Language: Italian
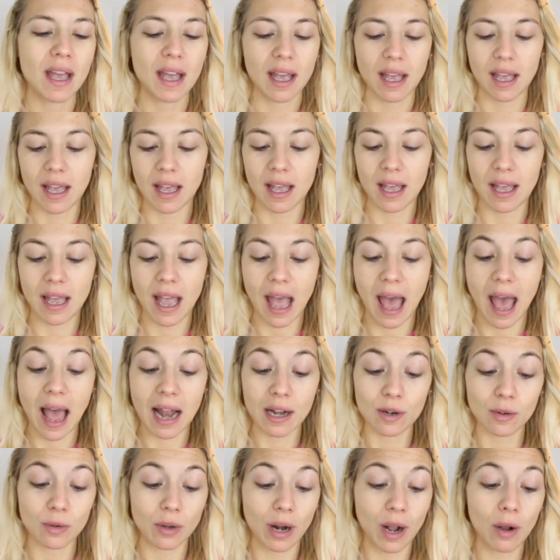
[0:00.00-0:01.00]
Eh,
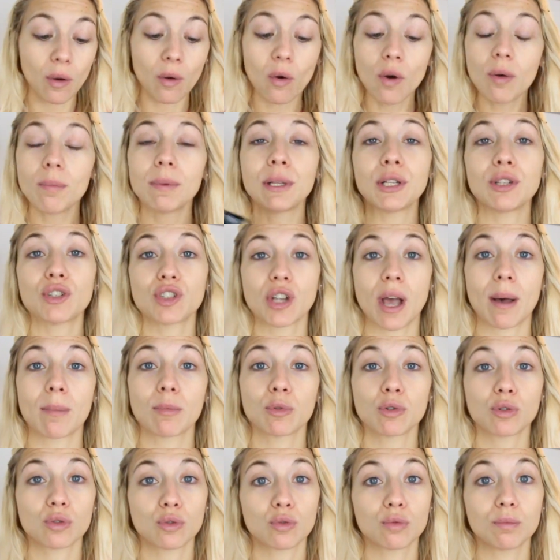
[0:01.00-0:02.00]
allora,
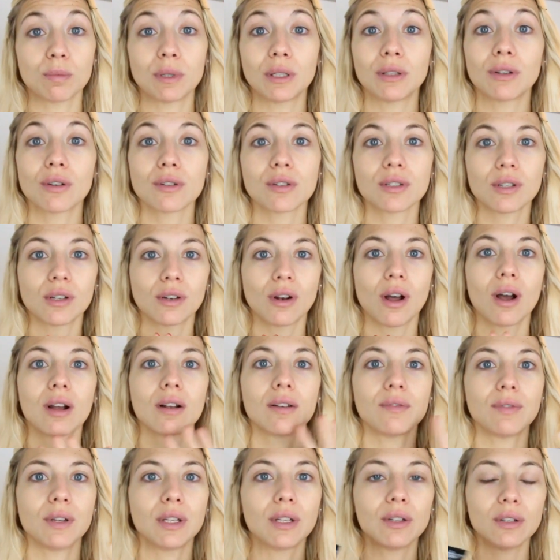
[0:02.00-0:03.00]
cominciamo subito, se no
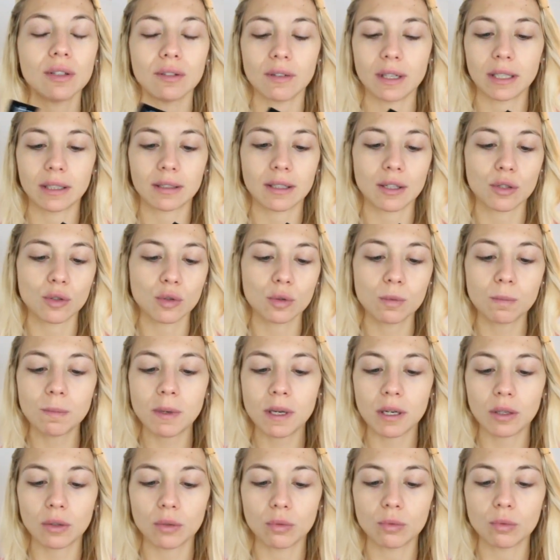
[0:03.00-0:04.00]
il video diventa
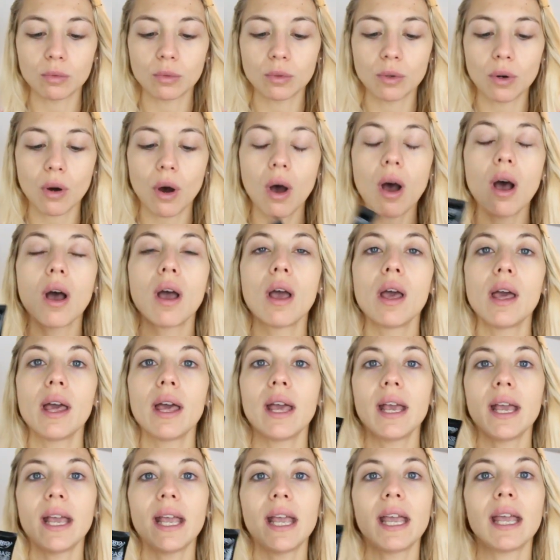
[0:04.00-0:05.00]
super lungo
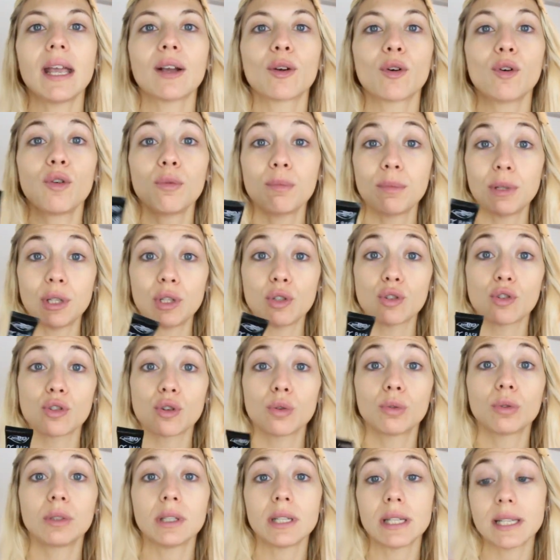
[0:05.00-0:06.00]
e
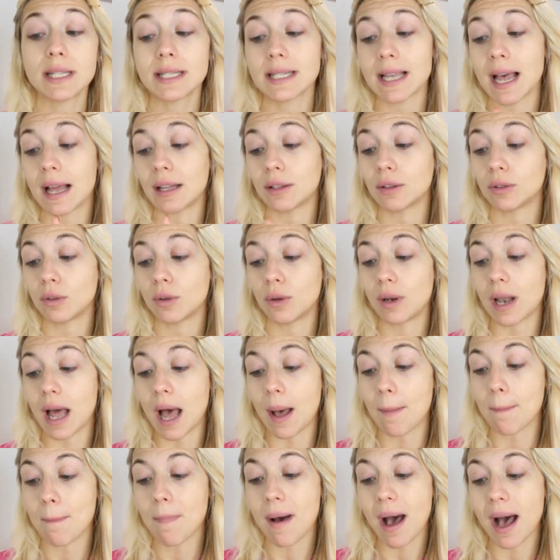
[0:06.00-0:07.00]
comincio utilizzando
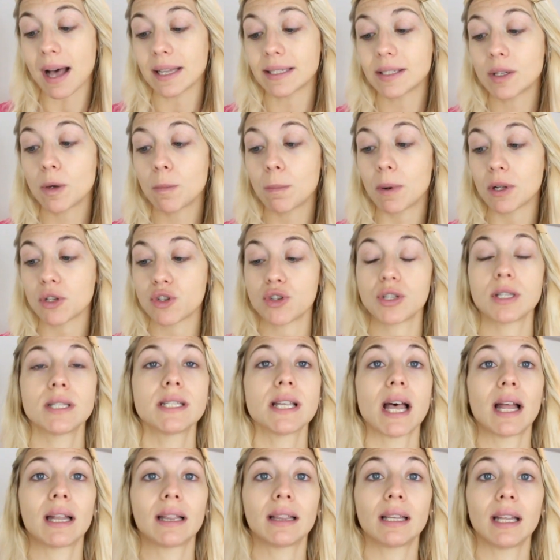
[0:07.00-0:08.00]
la base
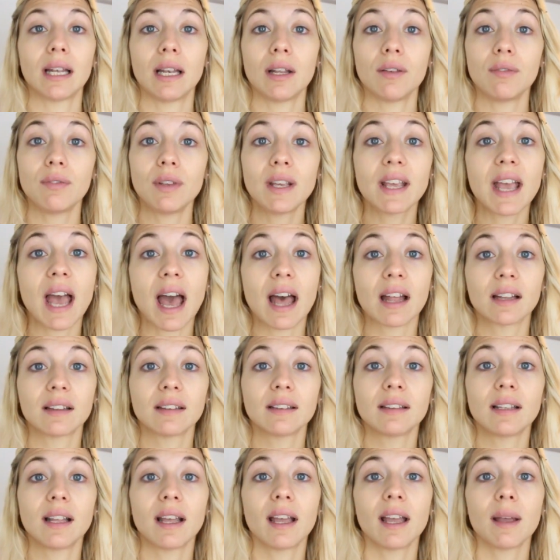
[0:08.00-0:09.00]
opacizzante
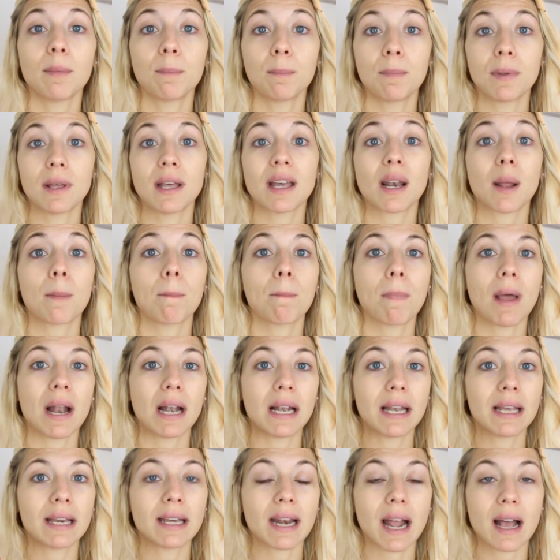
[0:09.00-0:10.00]
levigante per
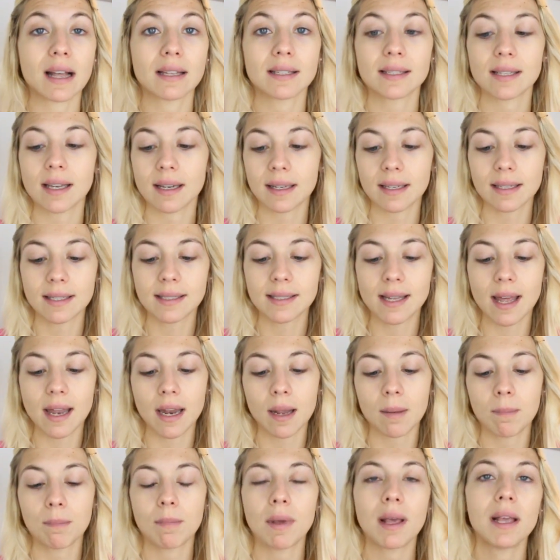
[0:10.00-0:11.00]
pelle grassa che
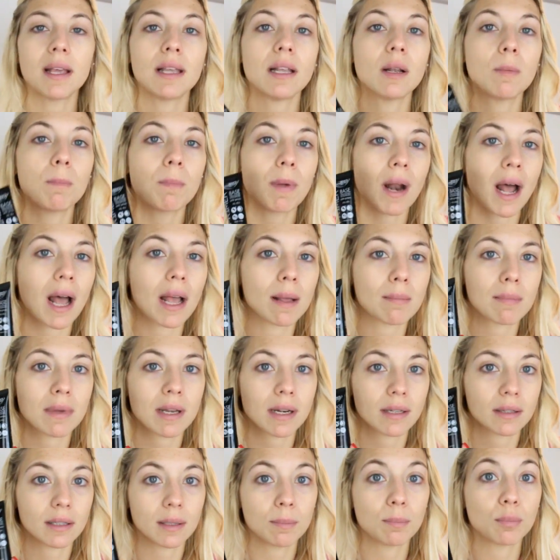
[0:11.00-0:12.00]
sarebbe il
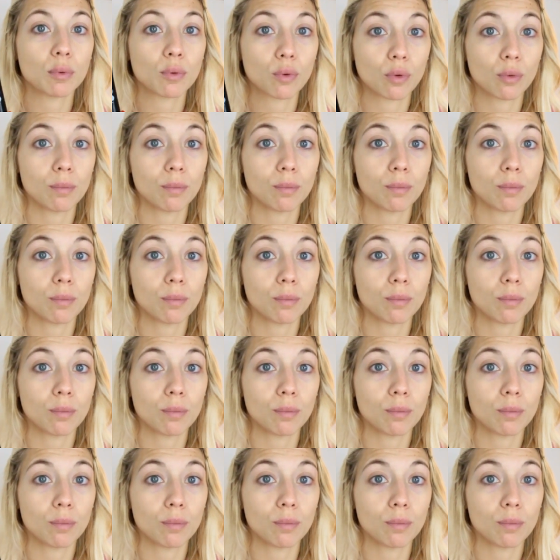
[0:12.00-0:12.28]
primer di Puro